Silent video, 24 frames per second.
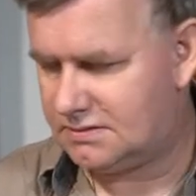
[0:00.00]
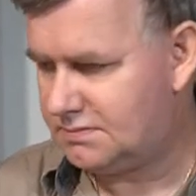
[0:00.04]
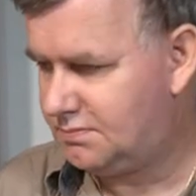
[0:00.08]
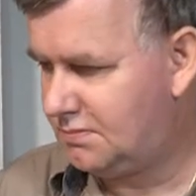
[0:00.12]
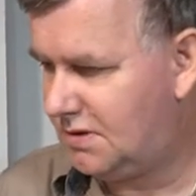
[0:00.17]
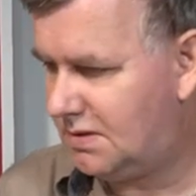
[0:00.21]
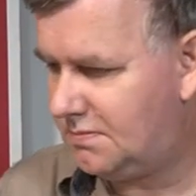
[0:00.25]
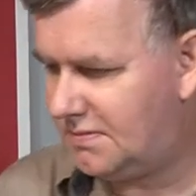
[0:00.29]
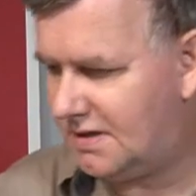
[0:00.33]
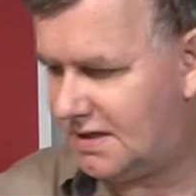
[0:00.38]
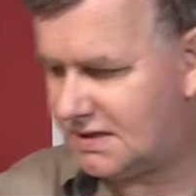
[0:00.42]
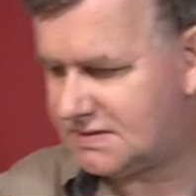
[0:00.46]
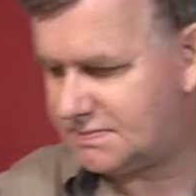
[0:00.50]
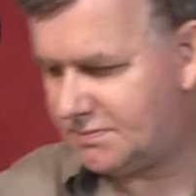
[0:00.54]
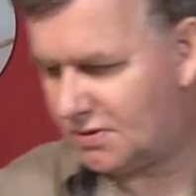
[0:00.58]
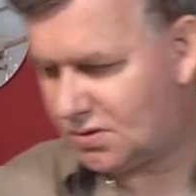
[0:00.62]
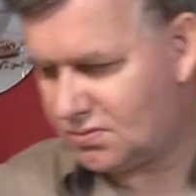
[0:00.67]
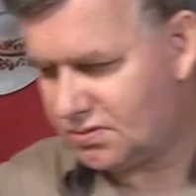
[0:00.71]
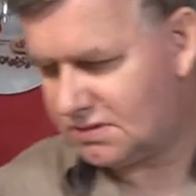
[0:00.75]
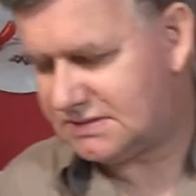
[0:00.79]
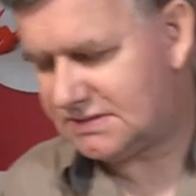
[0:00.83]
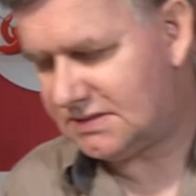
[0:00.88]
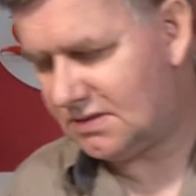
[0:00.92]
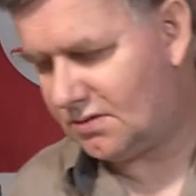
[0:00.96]
ich miele mir erstmal
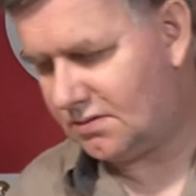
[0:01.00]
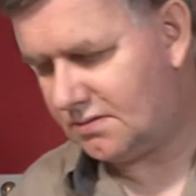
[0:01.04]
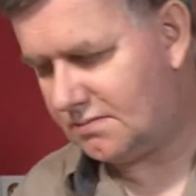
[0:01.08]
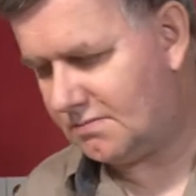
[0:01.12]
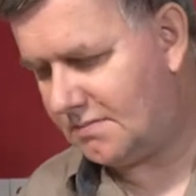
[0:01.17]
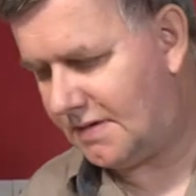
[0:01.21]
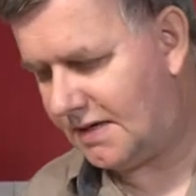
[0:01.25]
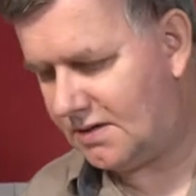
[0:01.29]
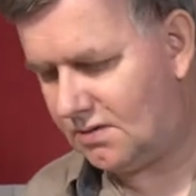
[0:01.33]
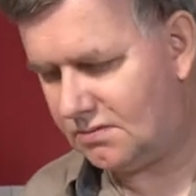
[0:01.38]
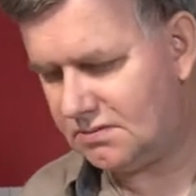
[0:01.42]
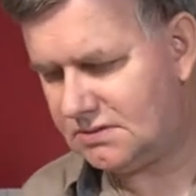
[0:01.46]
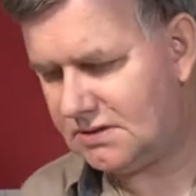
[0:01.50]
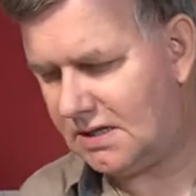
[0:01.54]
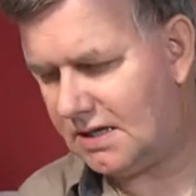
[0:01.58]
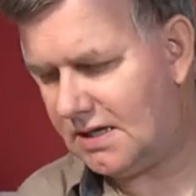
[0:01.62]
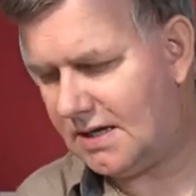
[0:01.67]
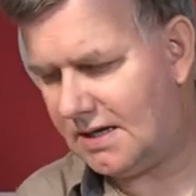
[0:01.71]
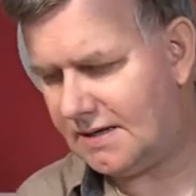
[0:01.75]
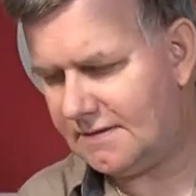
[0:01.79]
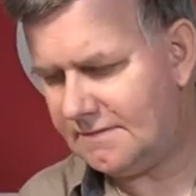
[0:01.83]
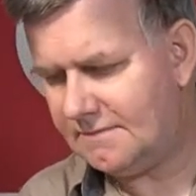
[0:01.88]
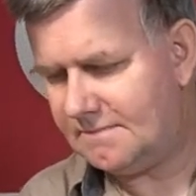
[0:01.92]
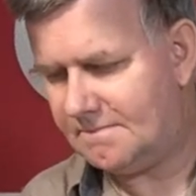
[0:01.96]
kurz hier unten meine
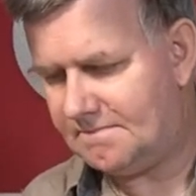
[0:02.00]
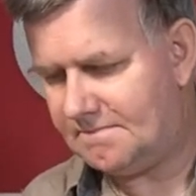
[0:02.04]
Unterlage.